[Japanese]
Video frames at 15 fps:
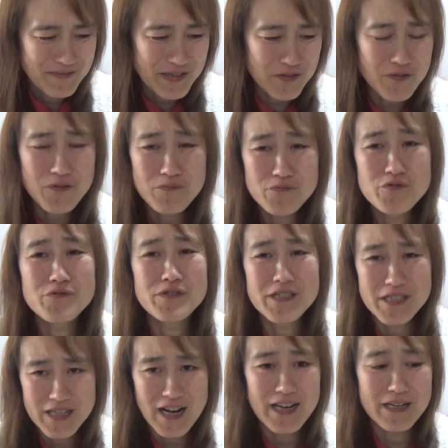まあ、その部
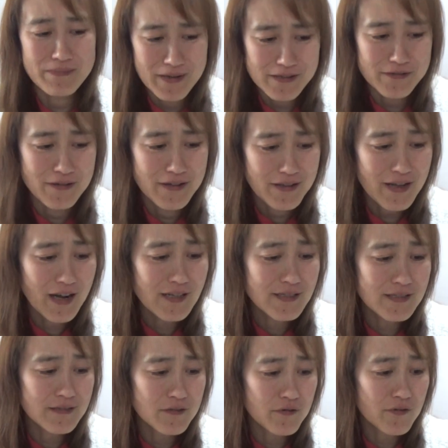類に入ります。で、あ、
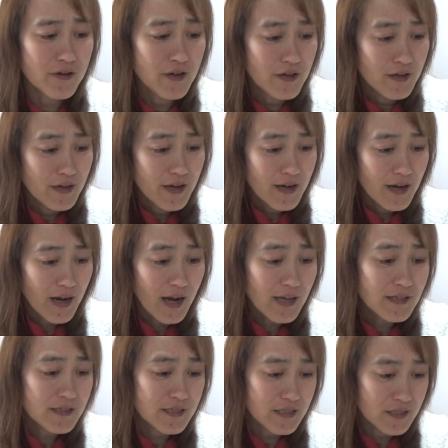その、
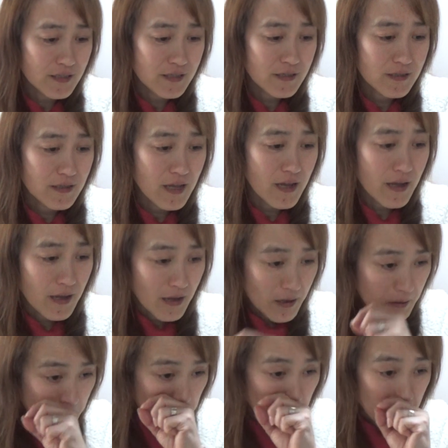アンチって、
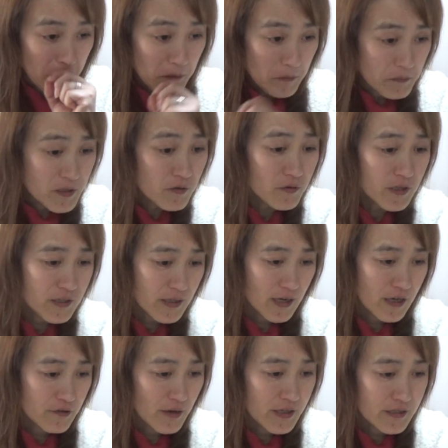えー、っと、ミントティーさ
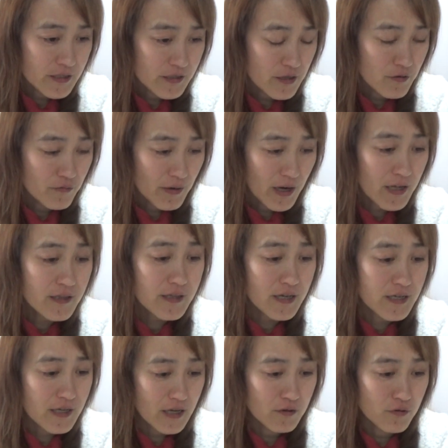んが言うアンチっていうのは反
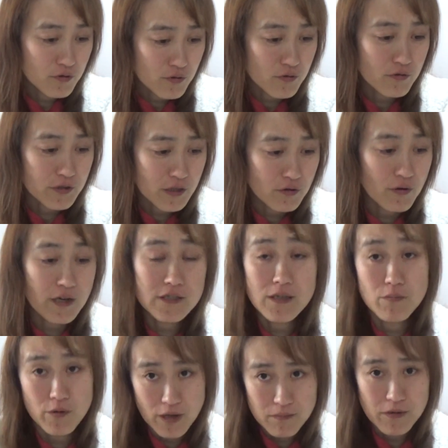対意見の人として取らせ
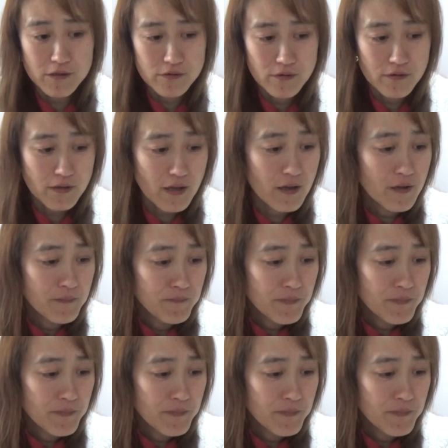てもらいます。で、